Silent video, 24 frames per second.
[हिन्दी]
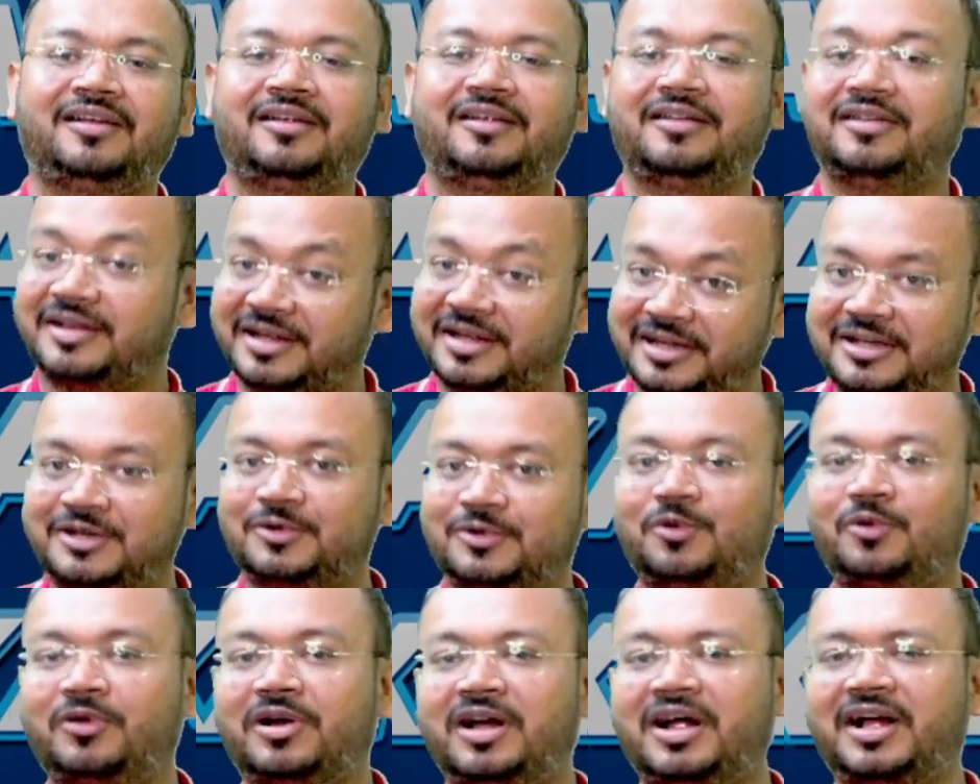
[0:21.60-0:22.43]
नहीं
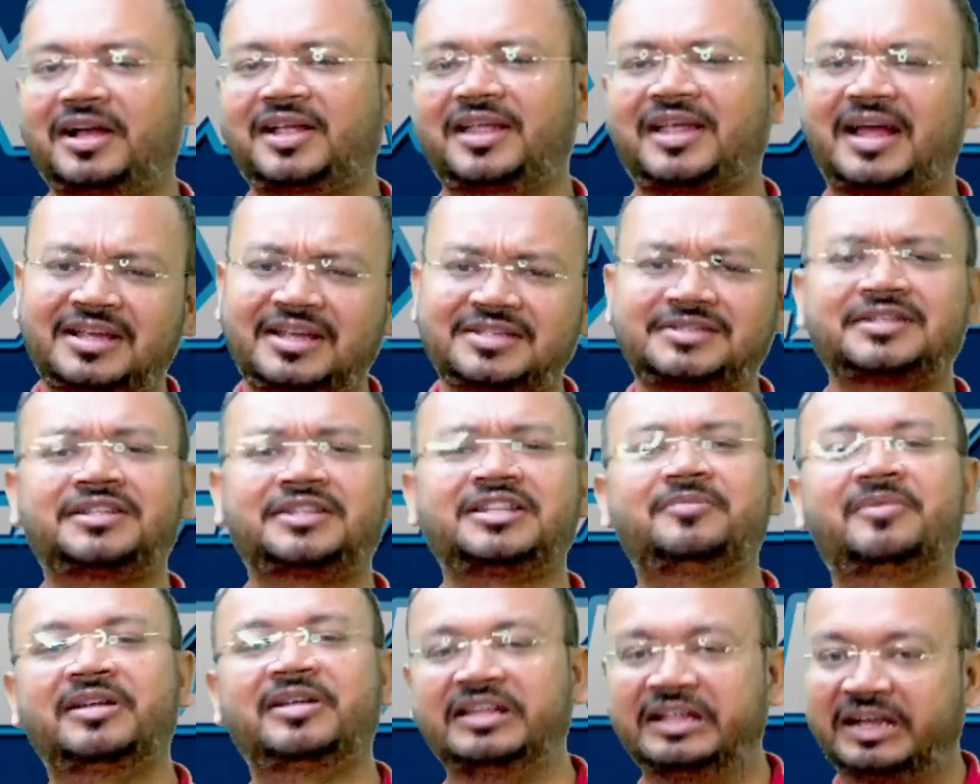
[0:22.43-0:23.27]
होगा क्या स्थिति
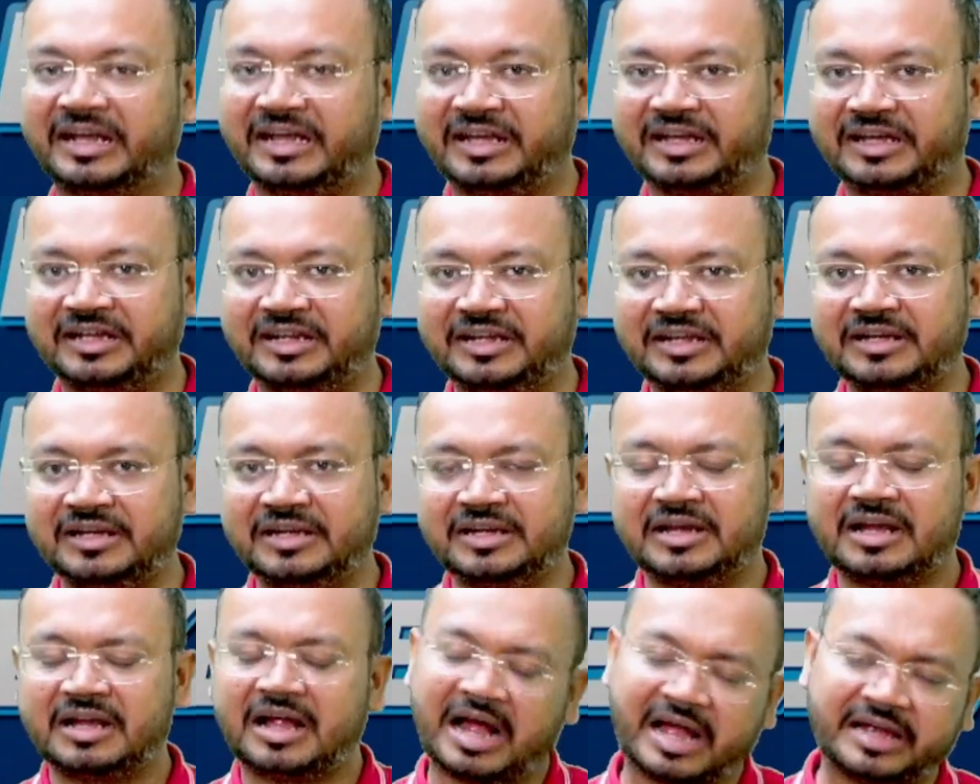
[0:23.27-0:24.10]
बनी रहेगी
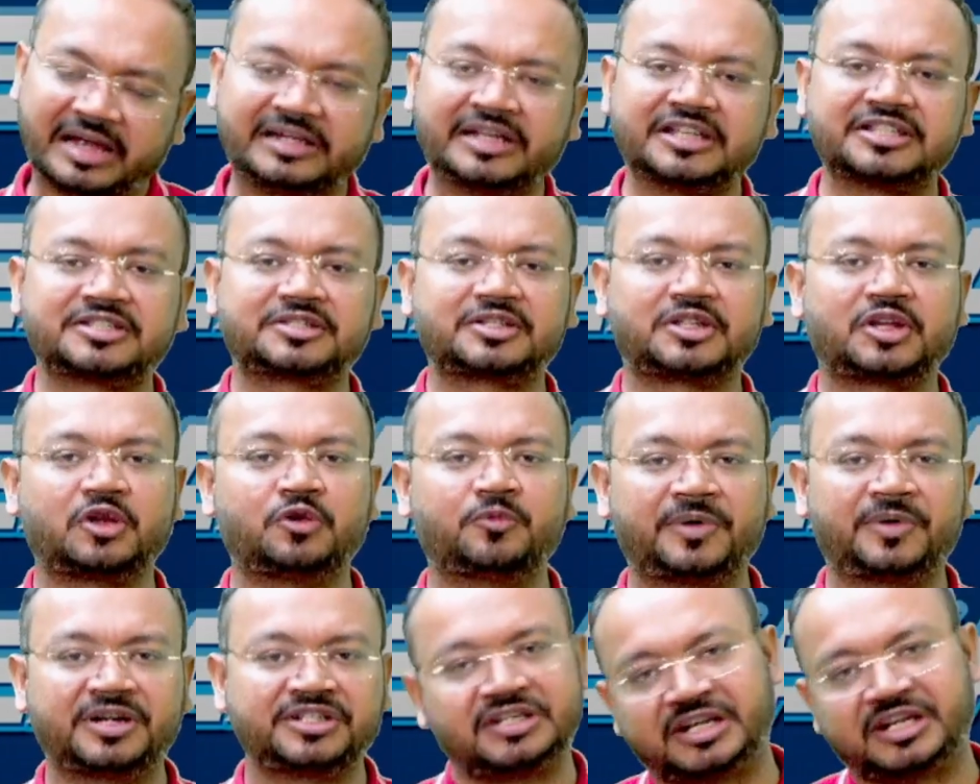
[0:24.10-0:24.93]
आइए इसके
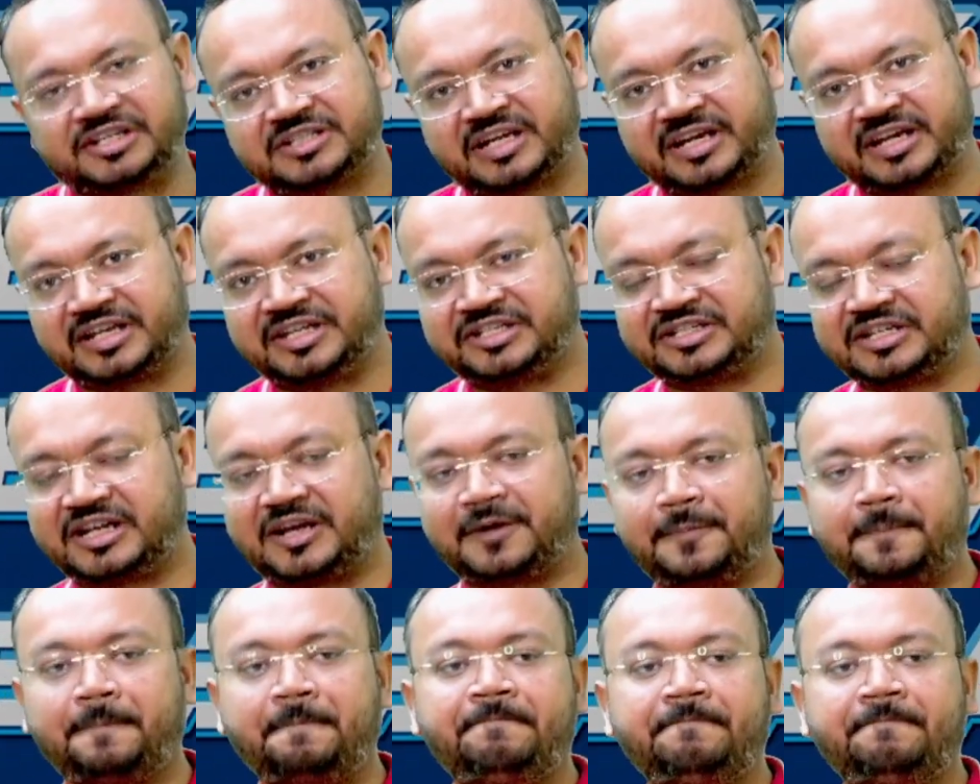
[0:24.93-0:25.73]
ऊपर चर्चा की जाए